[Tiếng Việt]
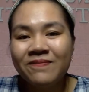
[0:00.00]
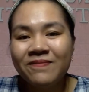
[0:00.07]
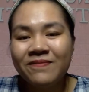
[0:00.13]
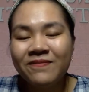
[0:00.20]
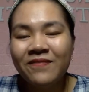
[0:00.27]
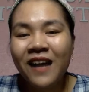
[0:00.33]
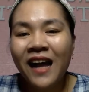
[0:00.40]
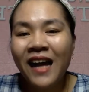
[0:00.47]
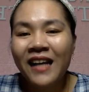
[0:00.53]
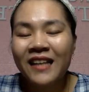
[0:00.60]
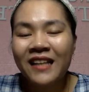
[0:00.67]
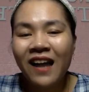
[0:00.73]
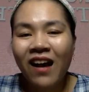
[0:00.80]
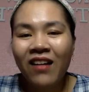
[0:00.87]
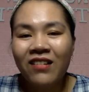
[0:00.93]
và hãy
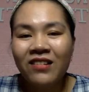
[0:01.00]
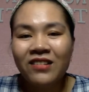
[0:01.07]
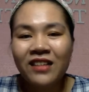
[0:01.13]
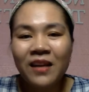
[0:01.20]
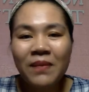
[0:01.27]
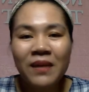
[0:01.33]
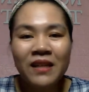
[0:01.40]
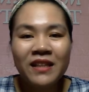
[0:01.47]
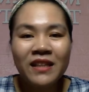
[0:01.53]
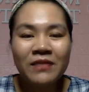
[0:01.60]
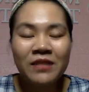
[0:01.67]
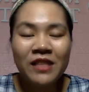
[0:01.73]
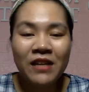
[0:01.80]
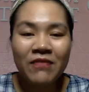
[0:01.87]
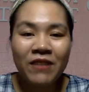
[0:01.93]
chọn được cho mình dòng
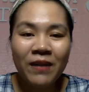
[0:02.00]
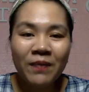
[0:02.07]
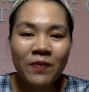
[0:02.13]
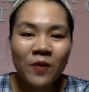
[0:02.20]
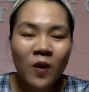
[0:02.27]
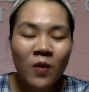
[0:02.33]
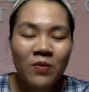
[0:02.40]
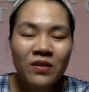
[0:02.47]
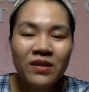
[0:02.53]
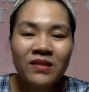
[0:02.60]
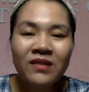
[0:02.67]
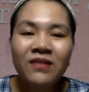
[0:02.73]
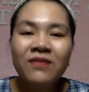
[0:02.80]
sản phẩm tốt nhất,